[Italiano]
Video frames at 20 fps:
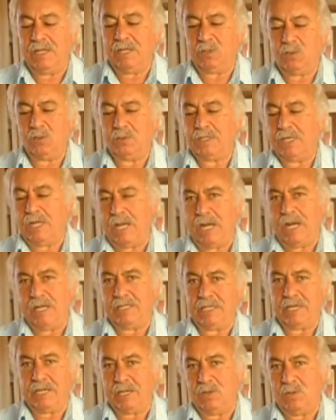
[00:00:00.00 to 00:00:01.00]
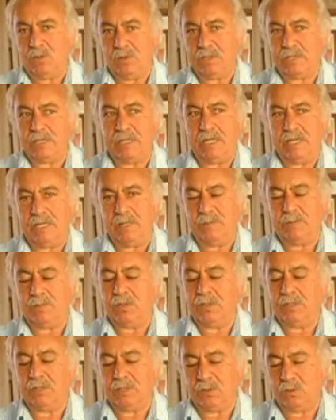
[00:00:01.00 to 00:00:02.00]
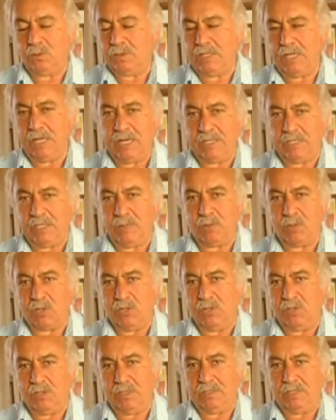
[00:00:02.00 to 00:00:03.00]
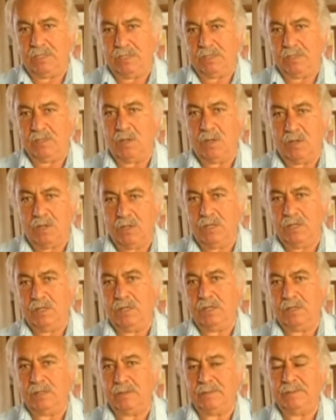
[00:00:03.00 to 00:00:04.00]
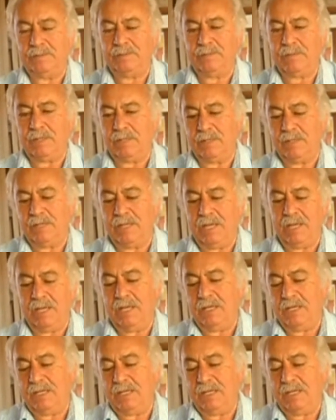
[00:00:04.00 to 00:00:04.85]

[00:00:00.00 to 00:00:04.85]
tutte le altre eh, cose, tutti gli altri prodotti, olio, e